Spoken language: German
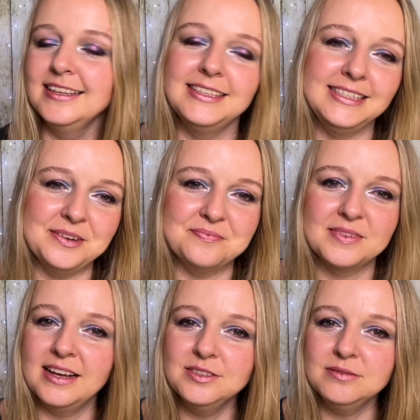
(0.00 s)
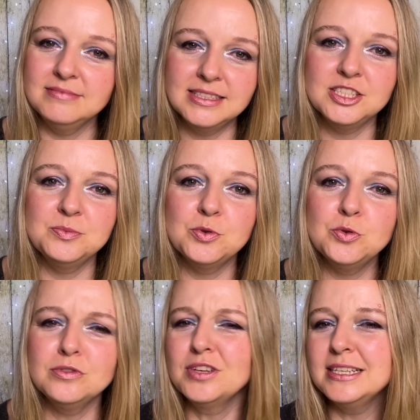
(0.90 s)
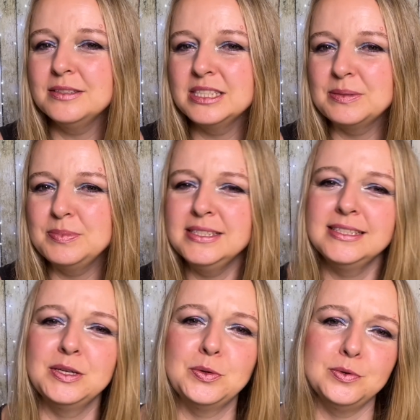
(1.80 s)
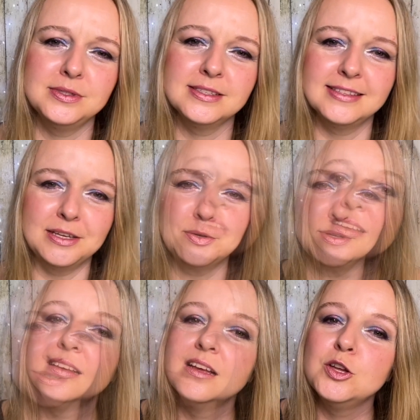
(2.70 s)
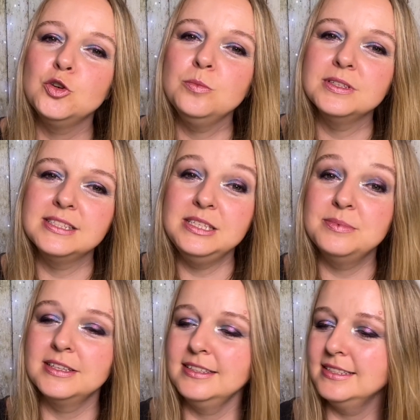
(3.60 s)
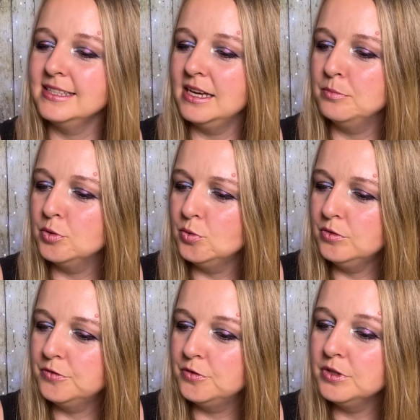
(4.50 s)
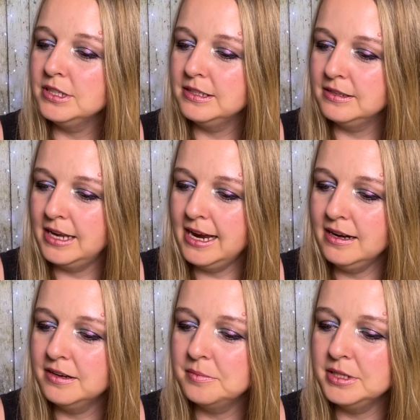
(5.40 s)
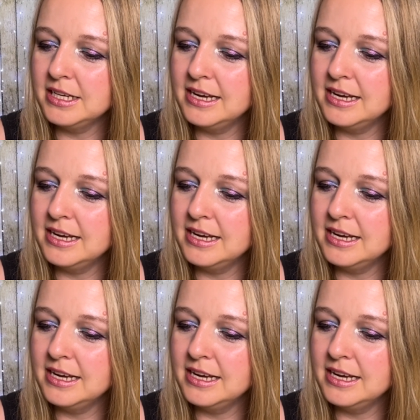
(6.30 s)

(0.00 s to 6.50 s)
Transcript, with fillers: Ja, also nettes Produkt hätte jetzt ein bisschen größer sein können. Nummer 7 ist ein Produkt für die Nägel, nämlich